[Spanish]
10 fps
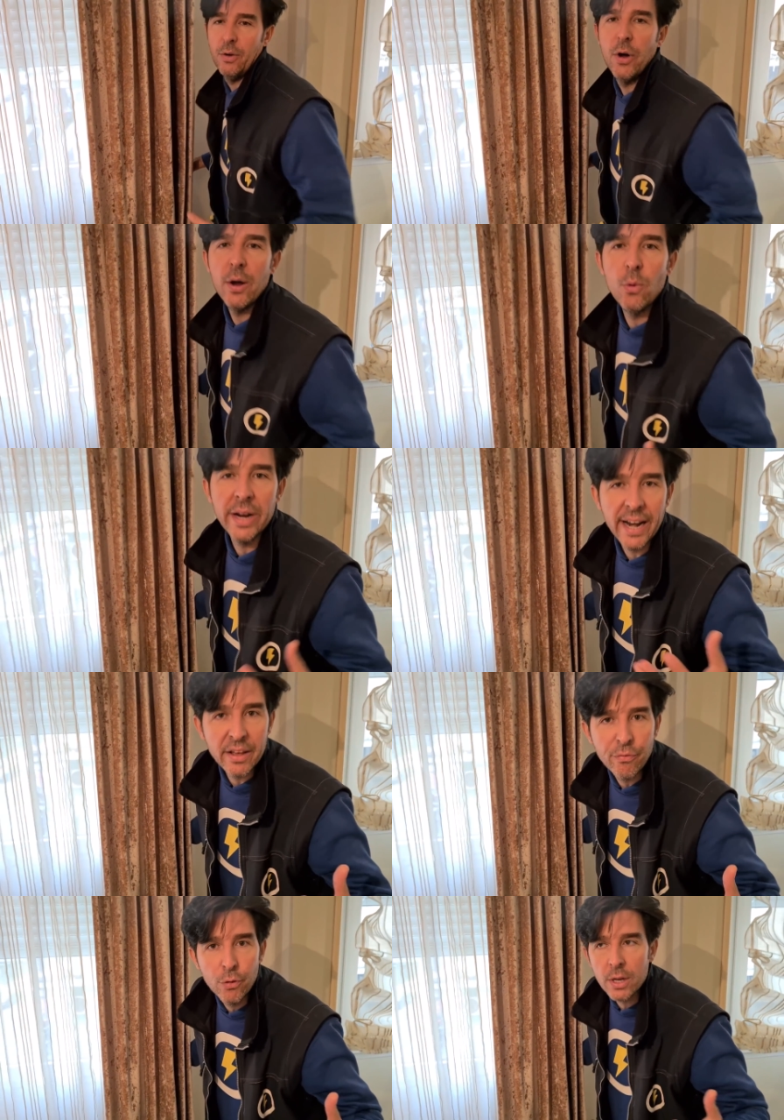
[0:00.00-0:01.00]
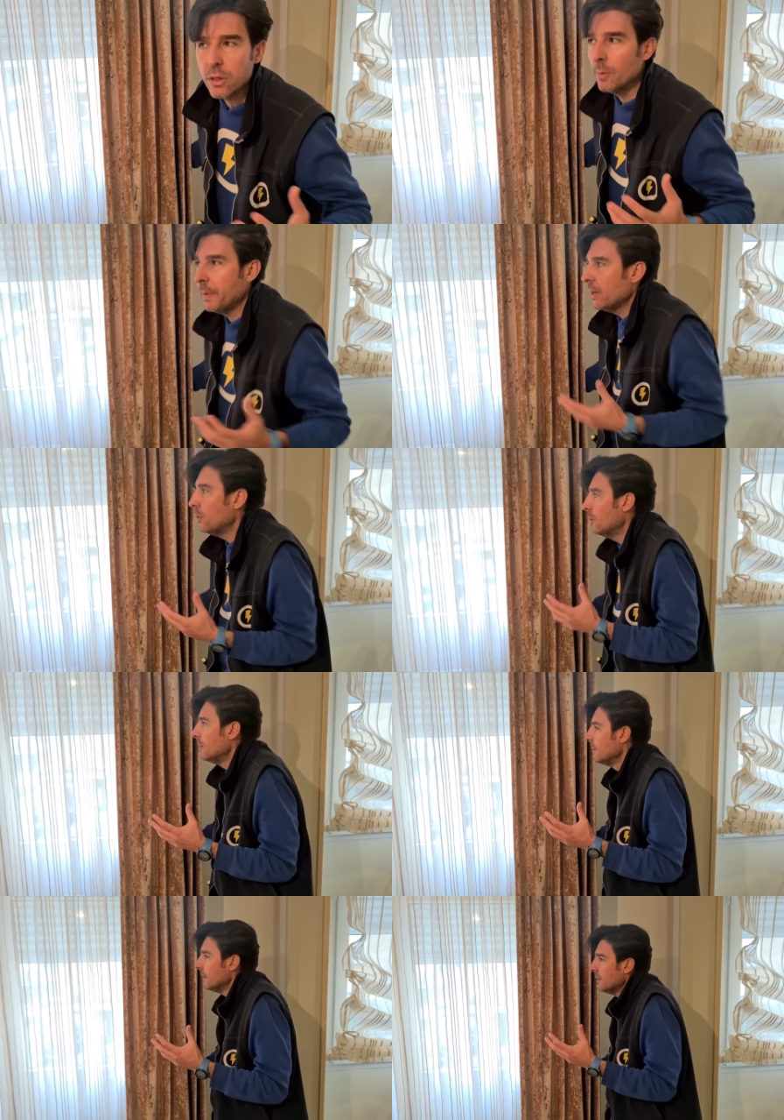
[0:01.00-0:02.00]
no es un gran esfuerzo, pero
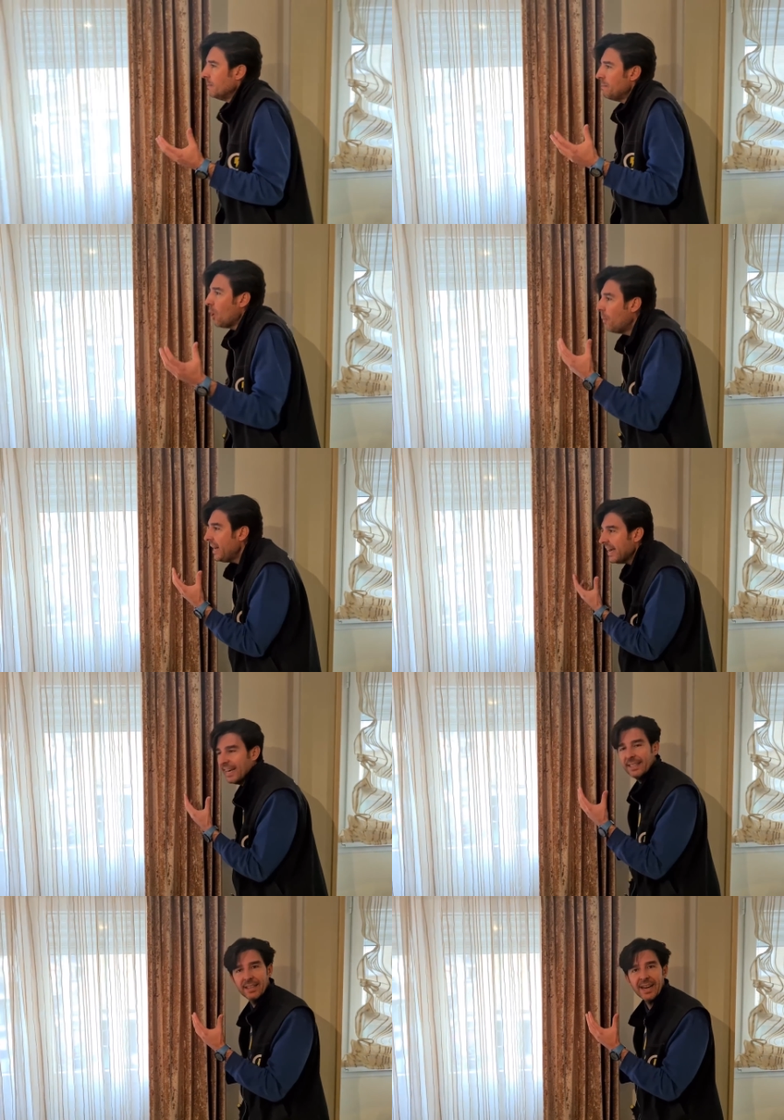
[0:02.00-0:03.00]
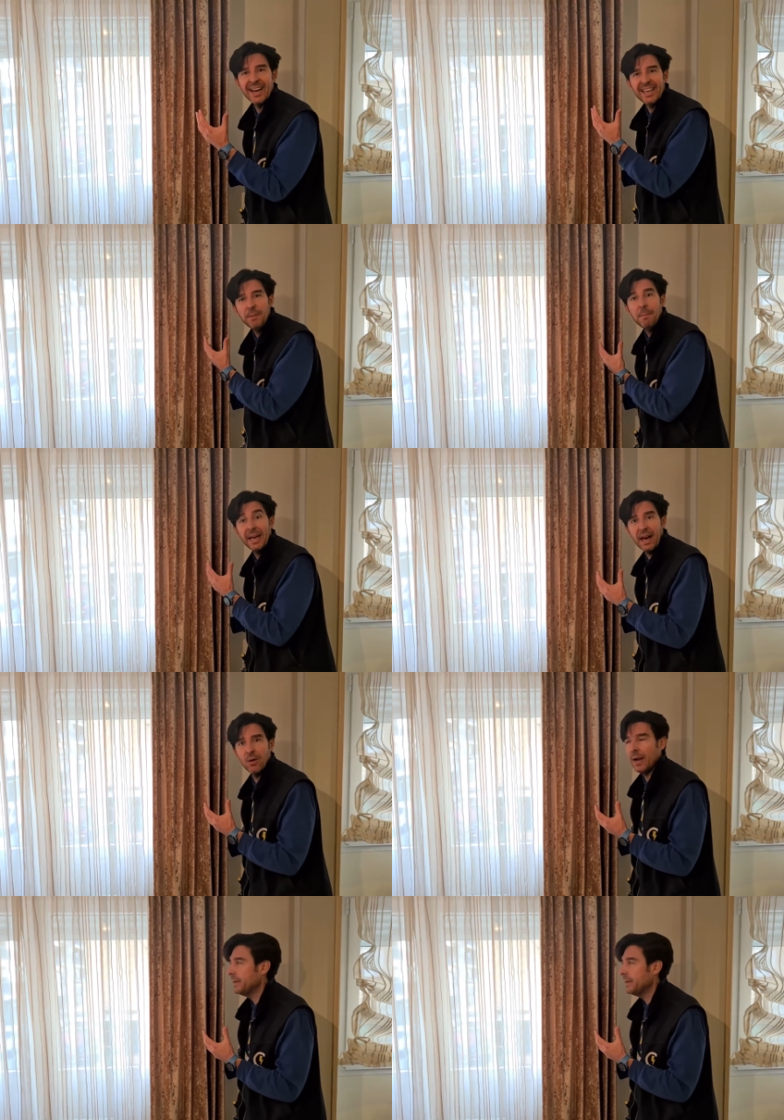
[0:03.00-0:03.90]
me obliga a estar aquí pegado a la